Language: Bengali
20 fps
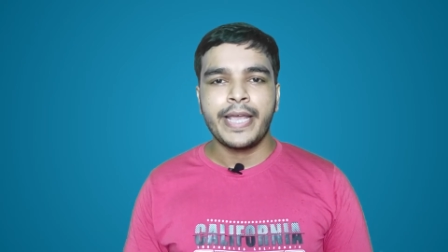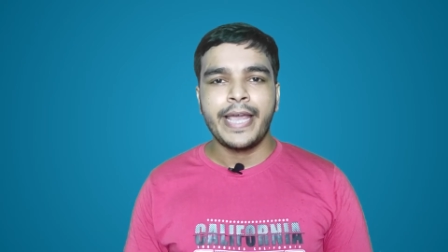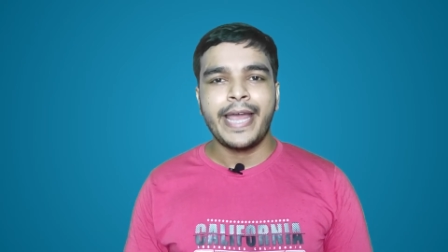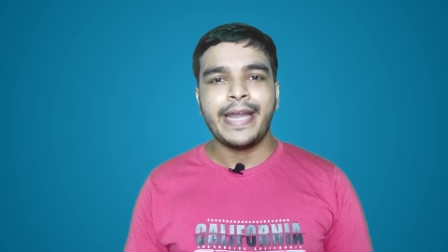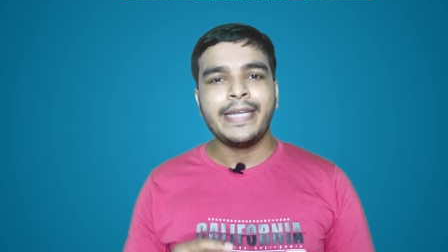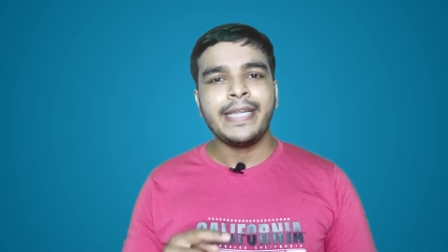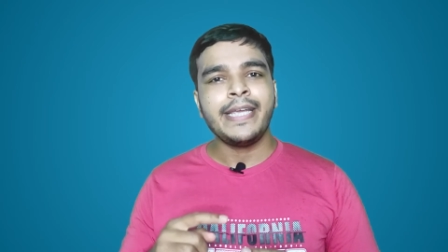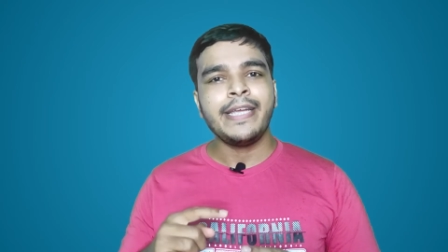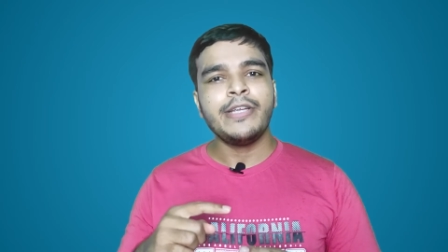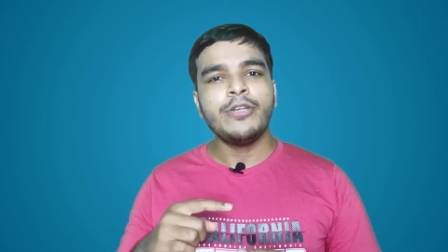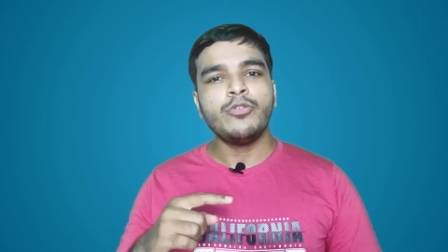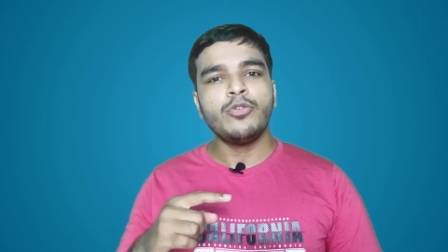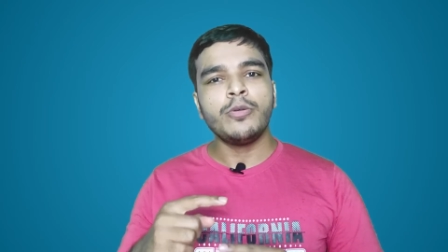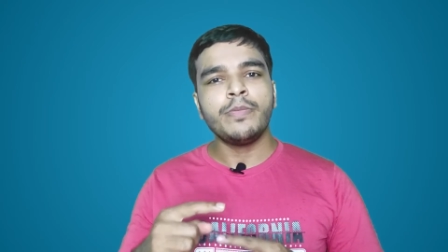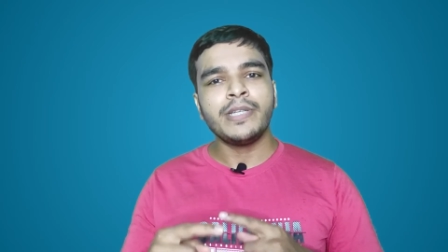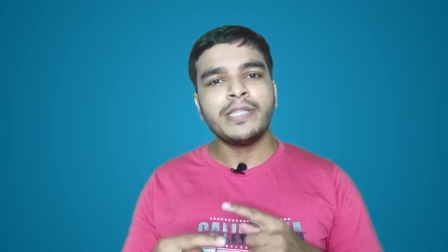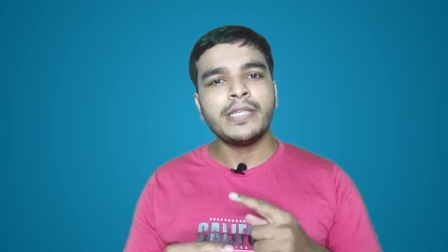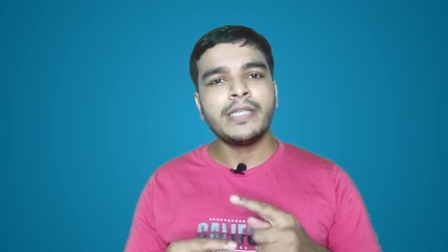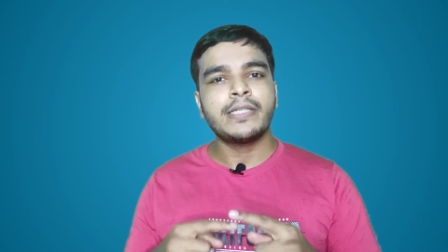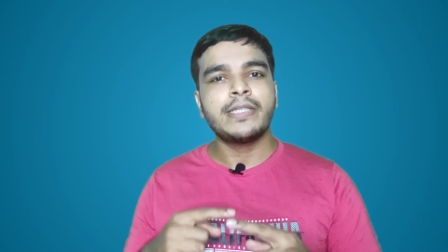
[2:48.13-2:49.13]
এটি ইউটিউবে
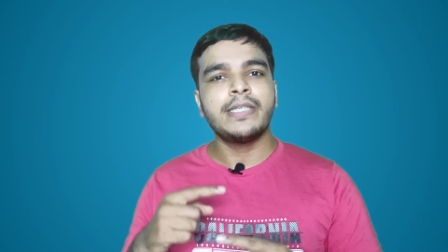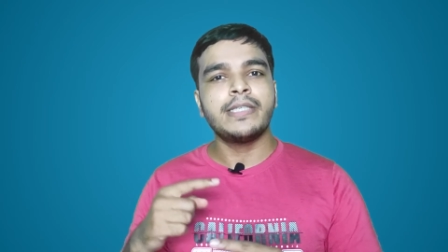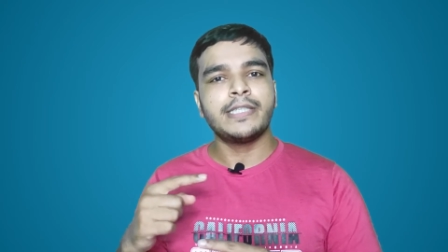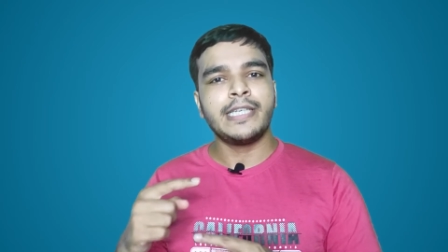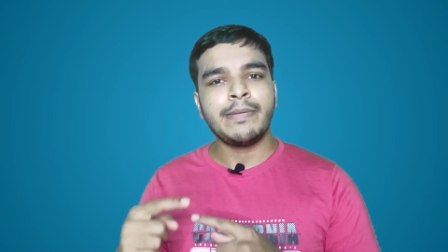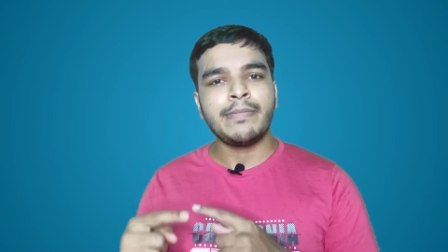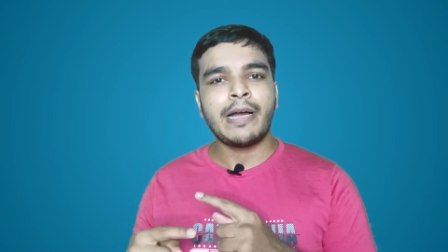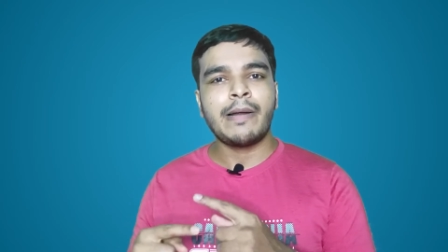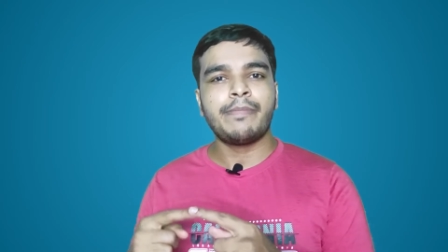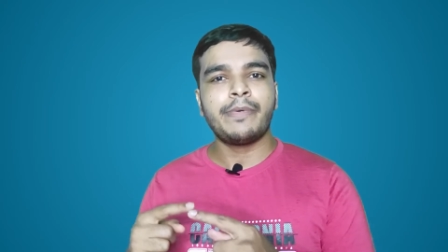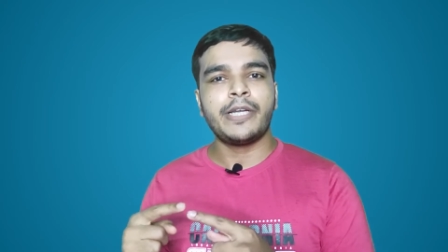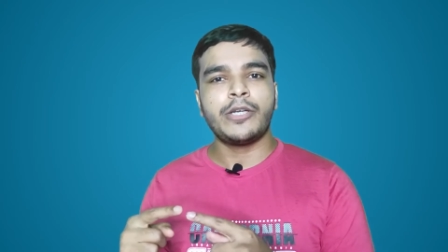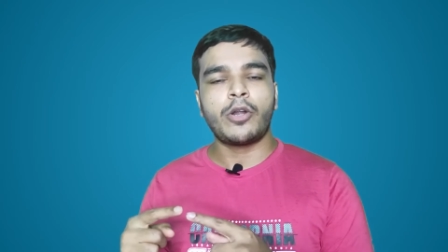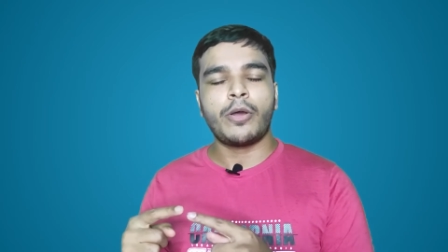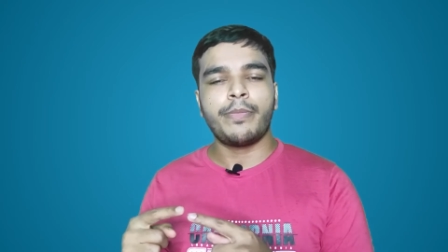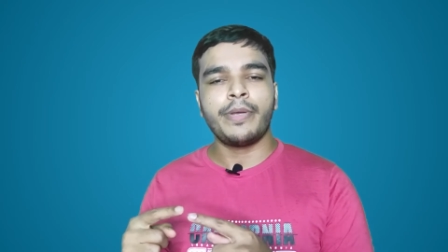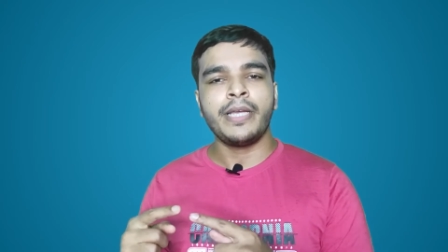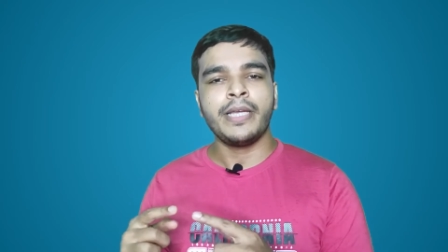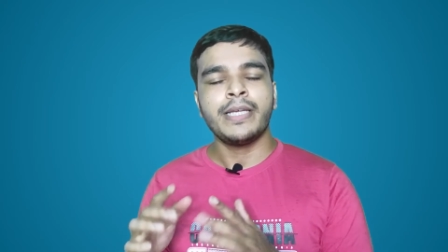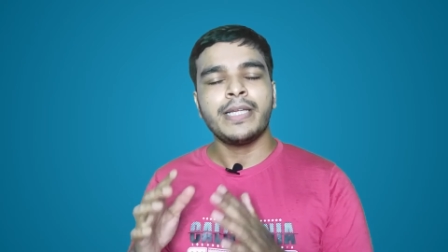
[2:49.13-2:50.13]
যে সিস্টেম আপডেট
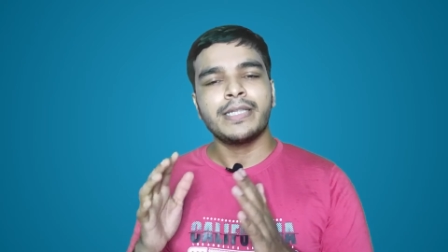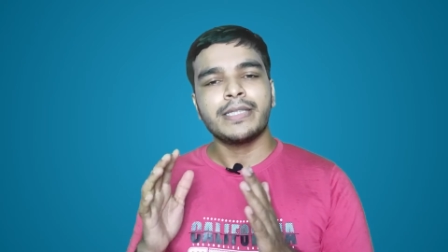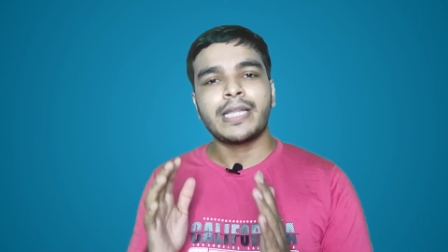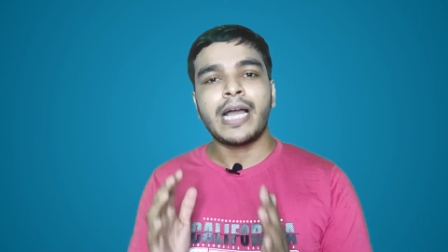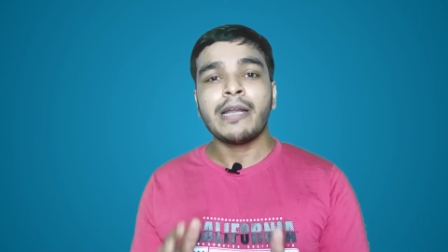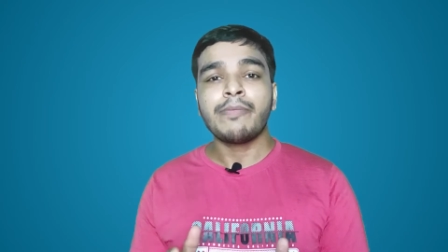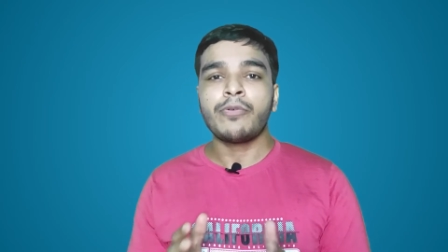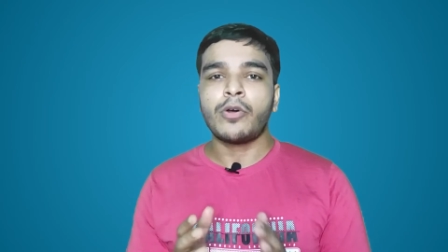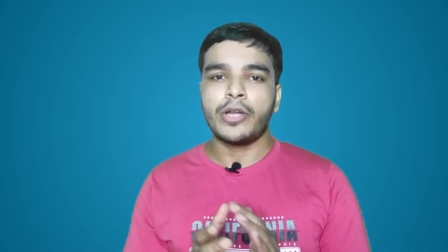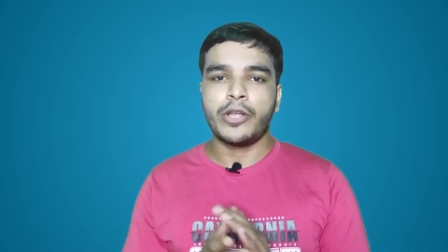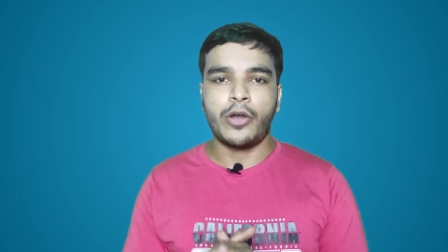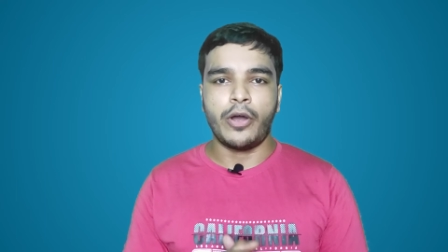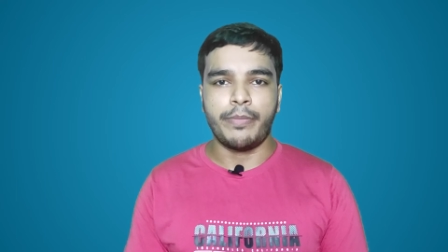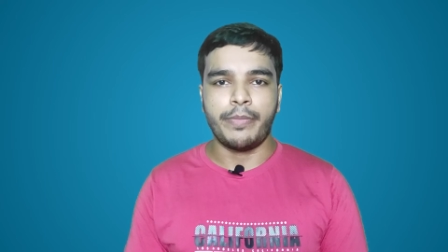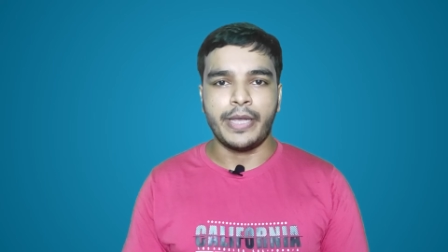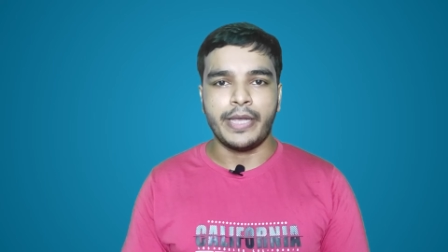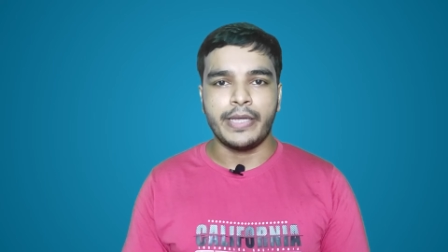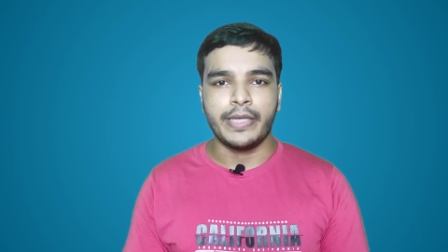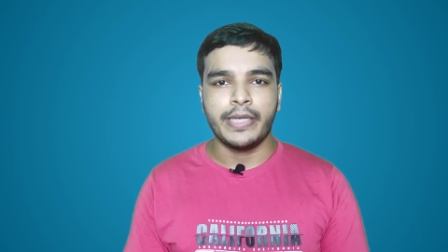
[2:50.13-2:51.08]
হবে তার ফলে হবে